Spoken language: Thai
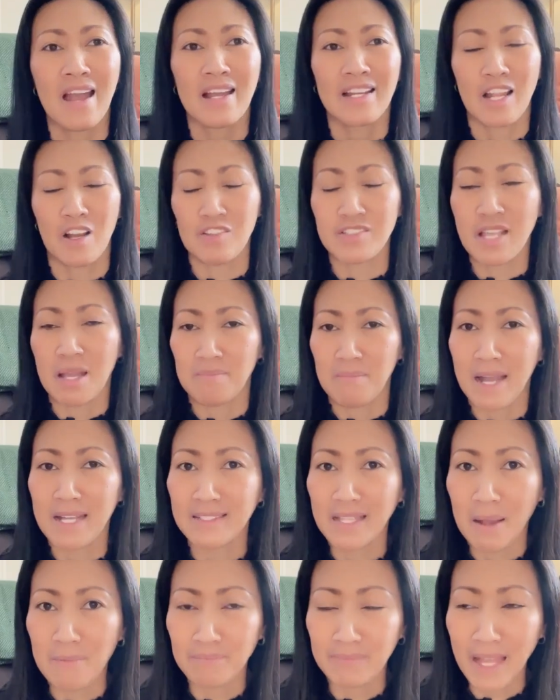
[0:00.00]
เราสามารถ
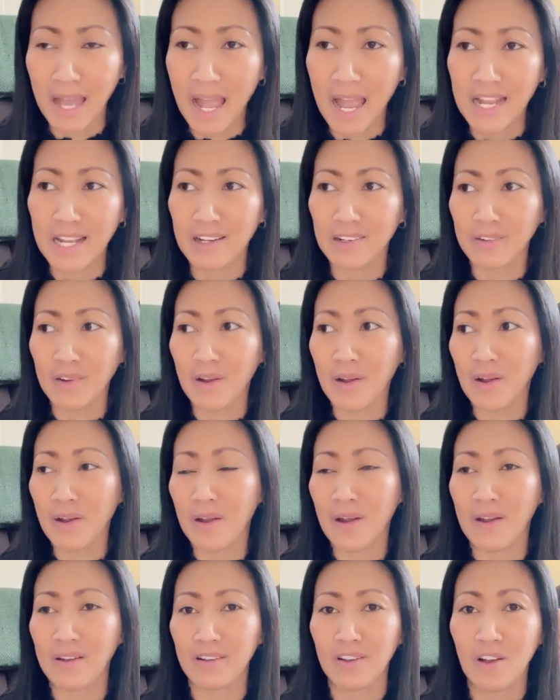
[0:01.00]
ทำได้แล้วก็
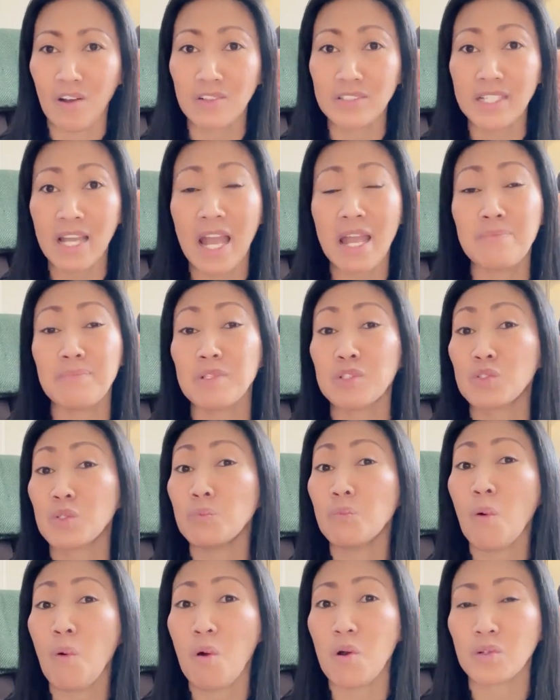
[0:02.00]
เขาจะให้เป็นชั่
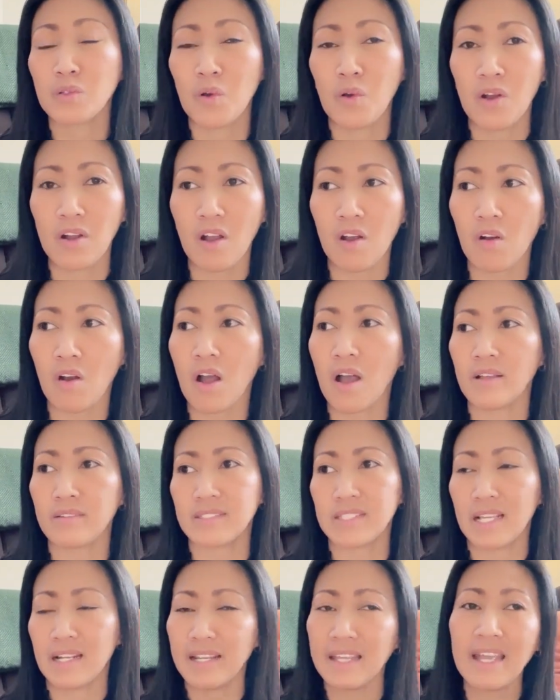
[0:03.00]
วโมงเนาะเขาก็
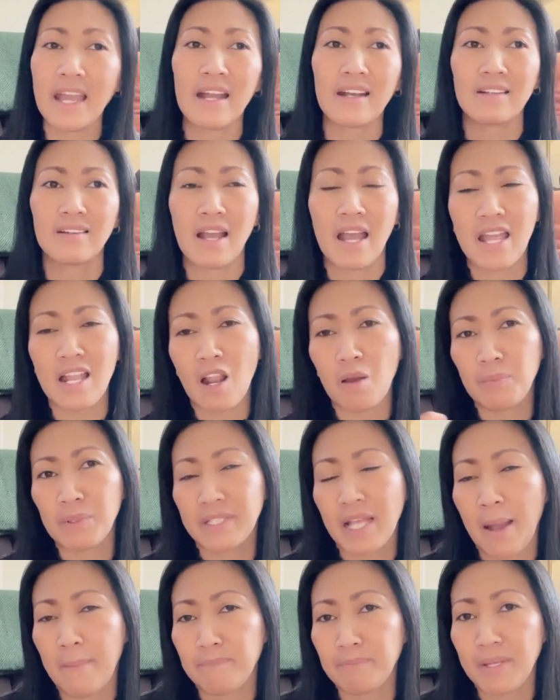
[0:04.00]
จะเรียกให้เราไป
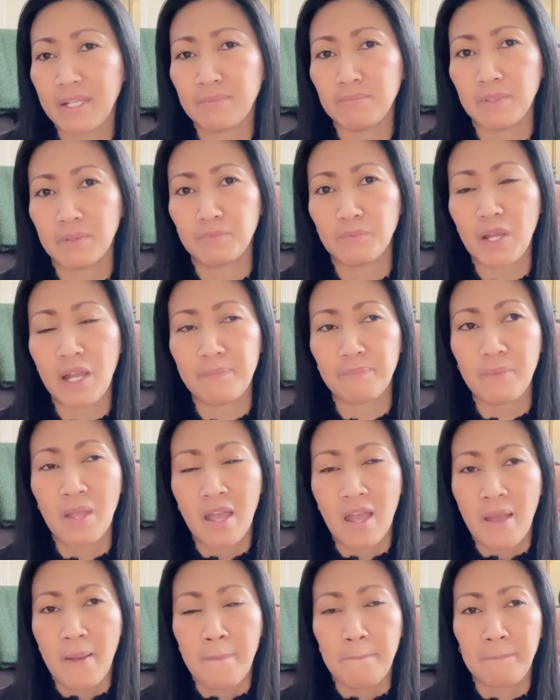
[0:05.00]
ทำเป็นเหมือนแบบ
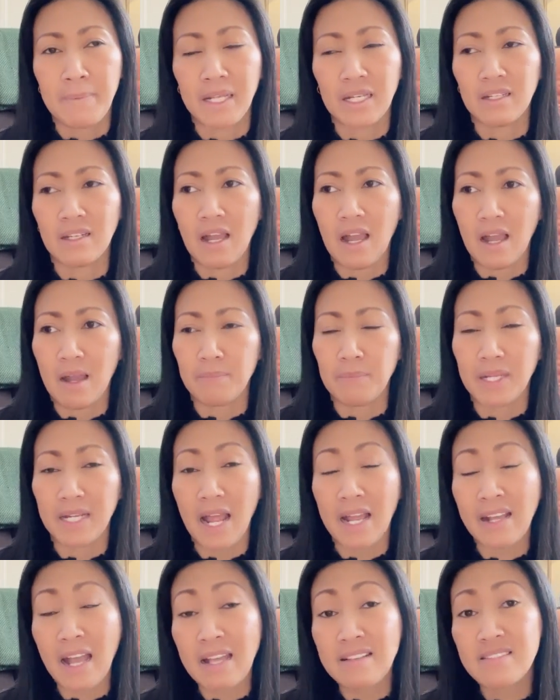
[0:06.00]
เป็นพ
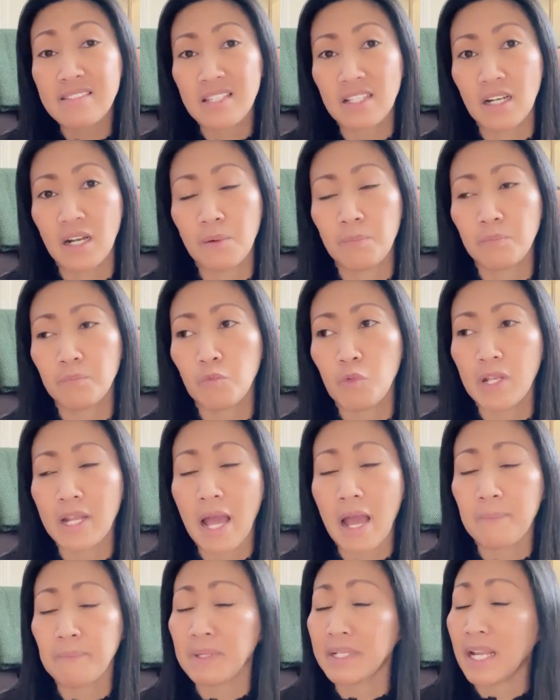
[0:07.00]
นักงานเสริมเว
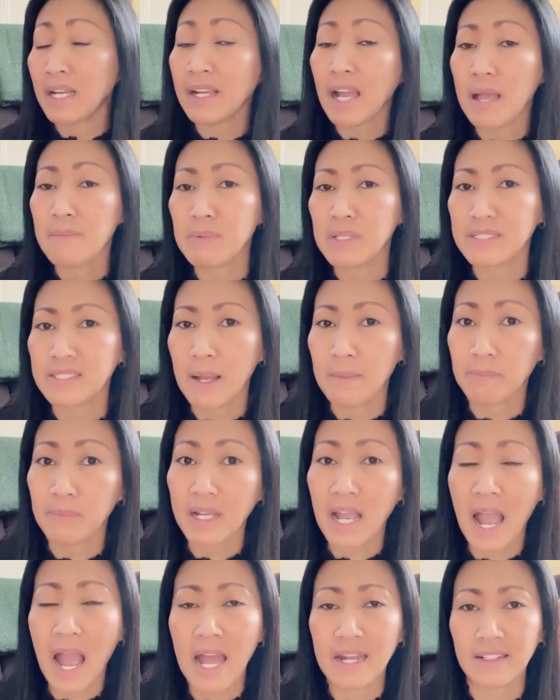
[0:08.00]
ลาพนักงานประ
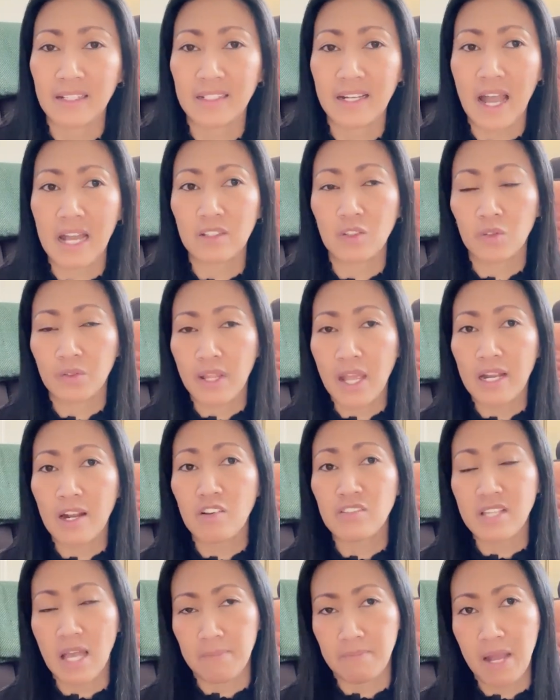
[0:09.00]
จำขาดนะคะ ตรงนี้เรา
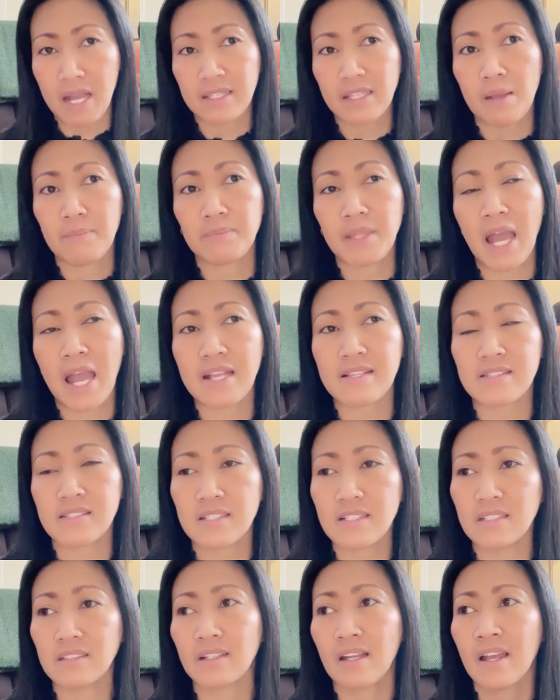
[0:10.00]
สามารถทำได้ ซึ่ง